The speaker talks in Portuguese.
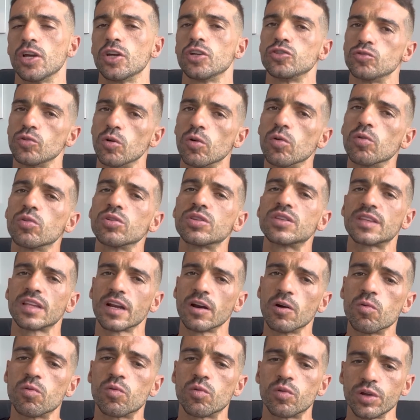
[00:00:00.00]
jogo
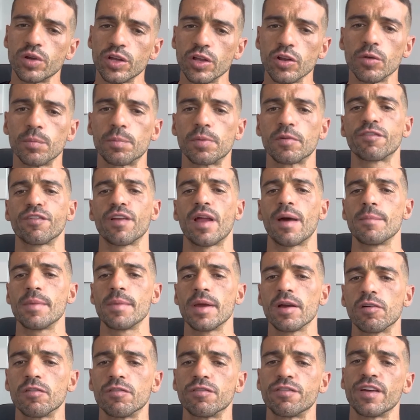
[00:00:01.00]
tranquilo para o
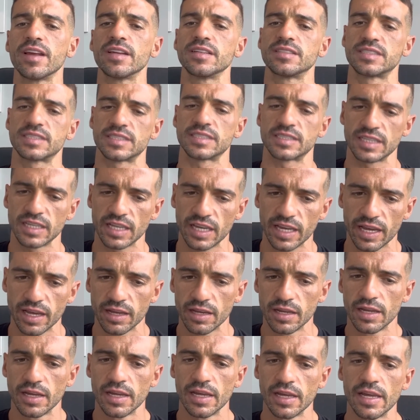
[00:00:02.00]
Flamengo
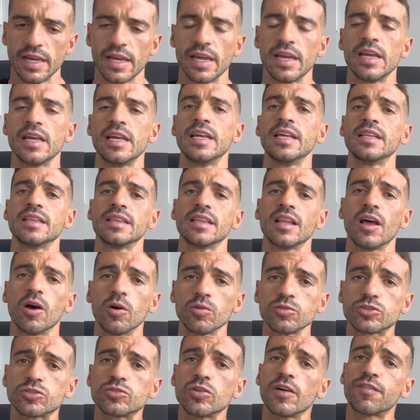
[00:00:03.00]
vencer e não
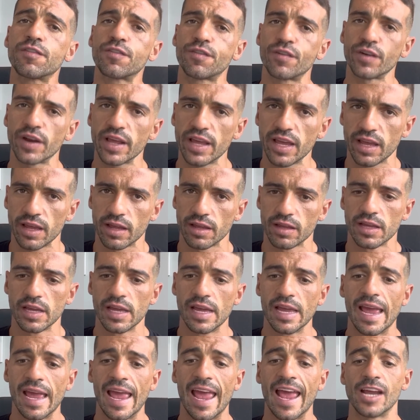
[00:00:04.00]
sofrer.
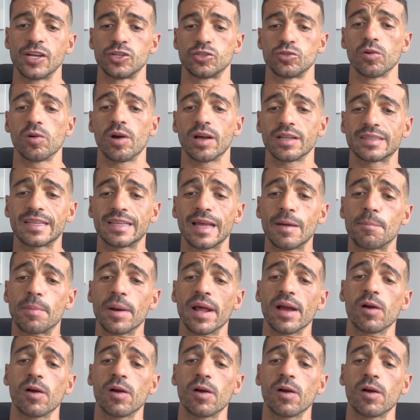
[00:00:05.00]
É jogo até para